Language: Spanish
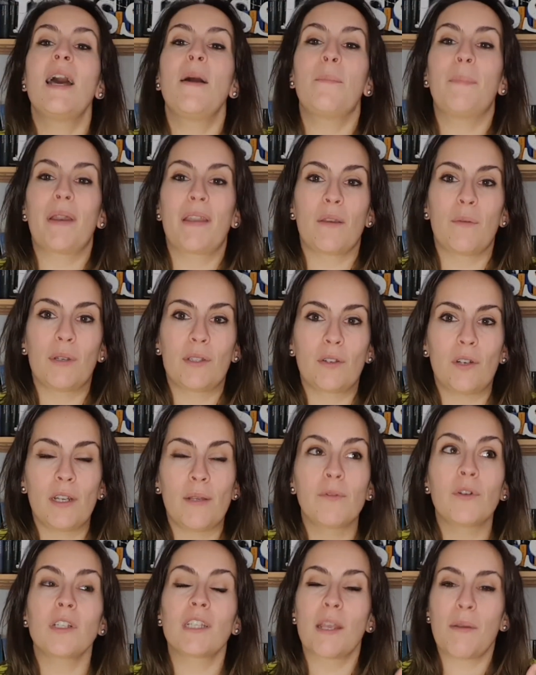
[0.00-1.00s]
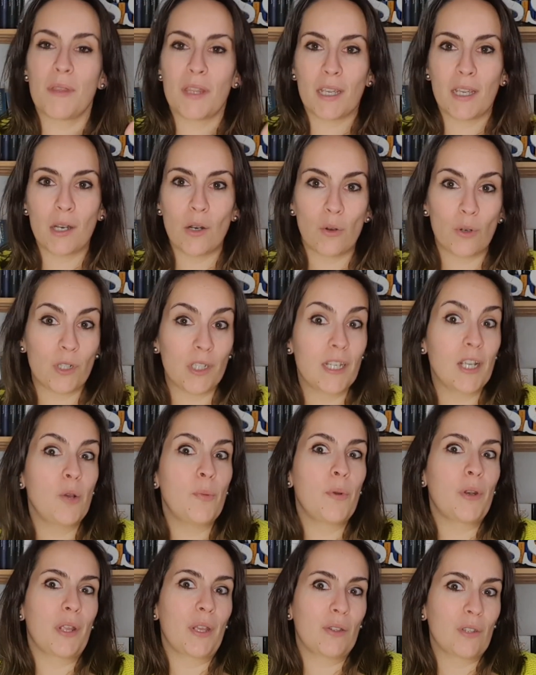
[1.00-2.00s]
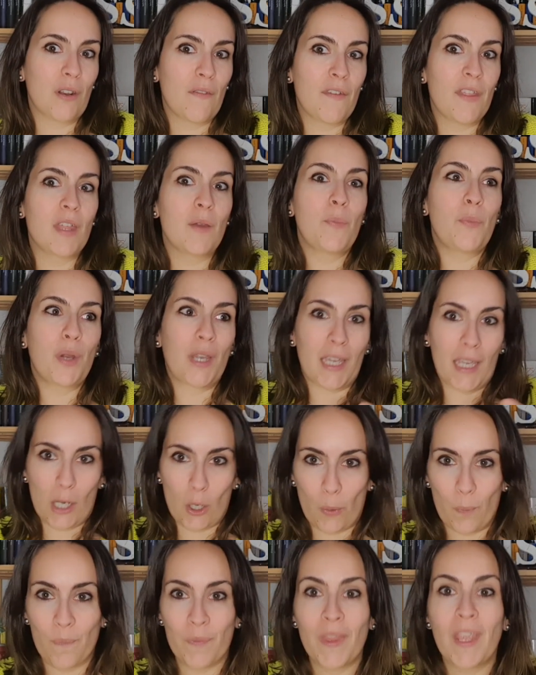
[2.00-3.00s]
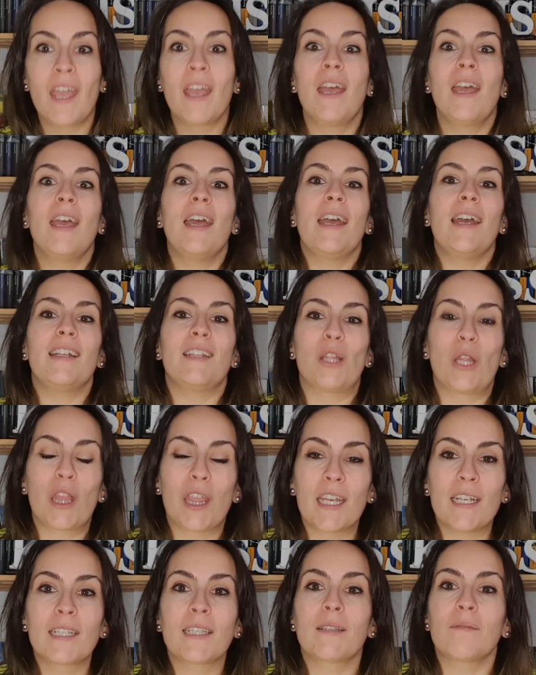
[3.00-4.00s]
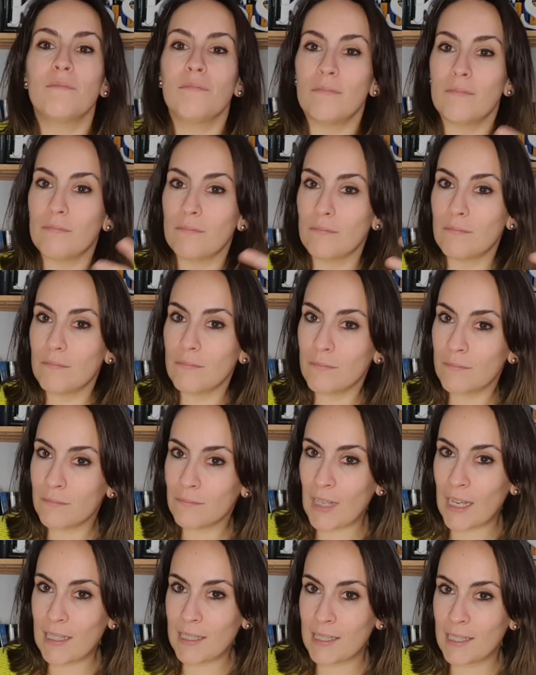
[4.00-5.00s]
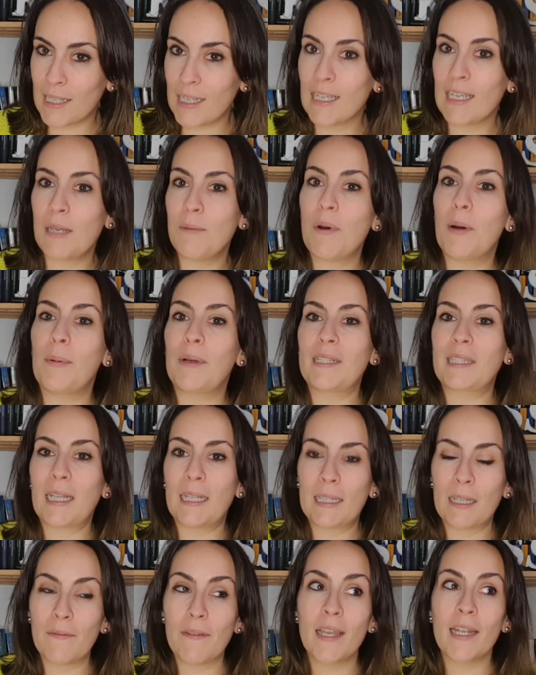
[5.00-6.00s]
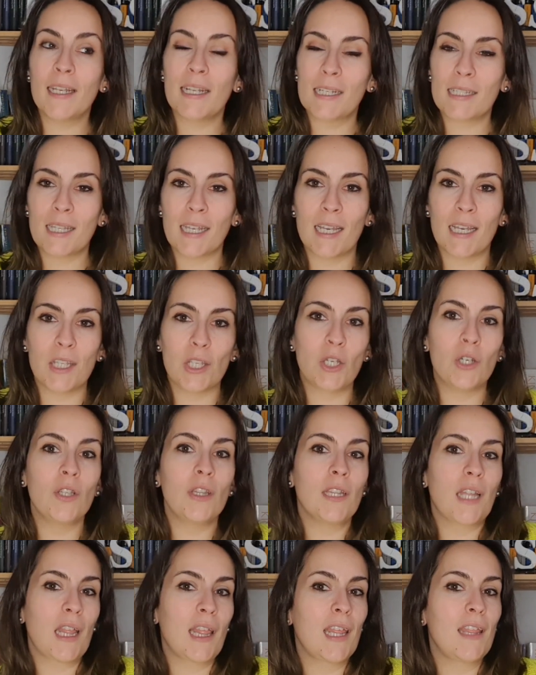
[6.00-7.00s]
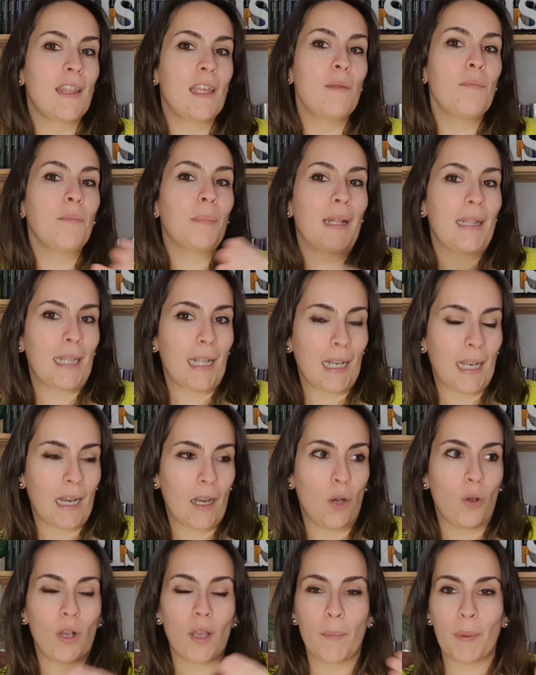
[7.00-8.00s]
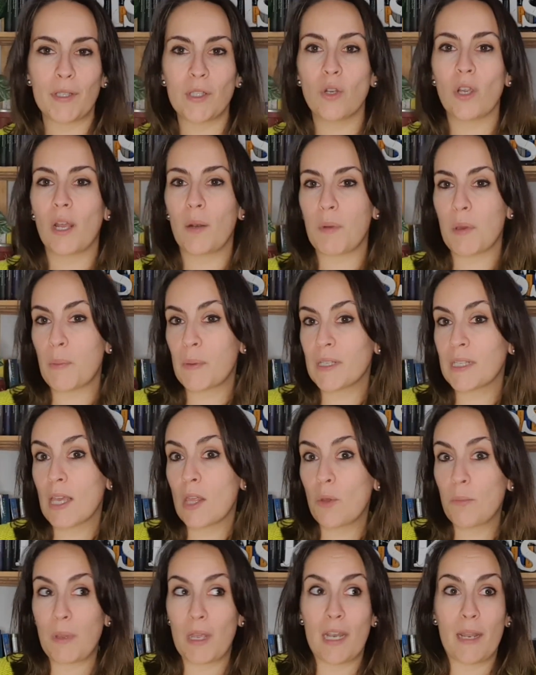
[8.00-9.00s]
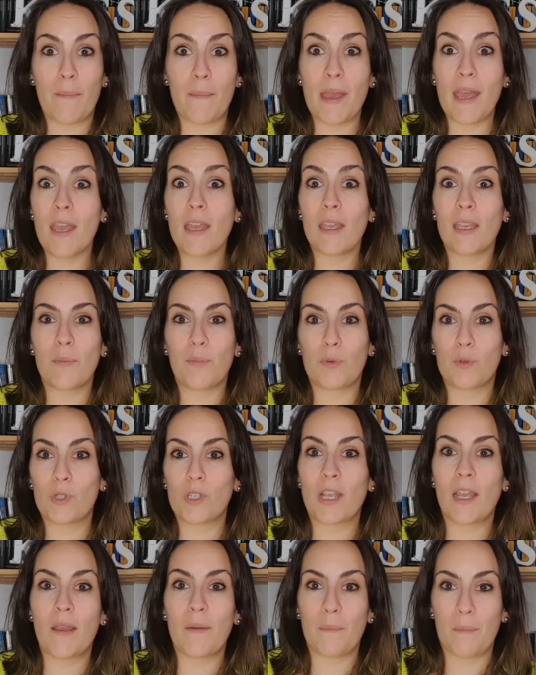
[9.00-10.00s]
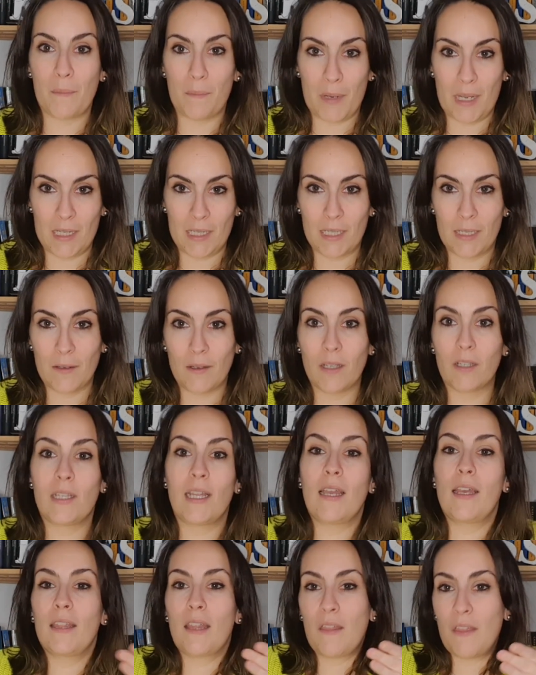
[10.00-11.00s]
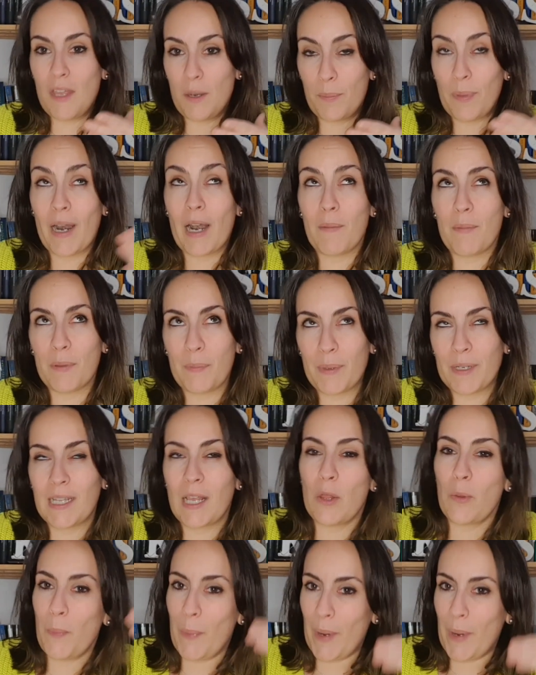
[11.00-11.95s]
más de cuatro libros, hay veces que lo consigo, pero hay otras veces pues que no. Entonces Mm, así iba bastante bien y este año decidí mantenerlo. ¿Qué pasó? Que el mes pasado me animé y puse más. Es decir, para el mes pasado,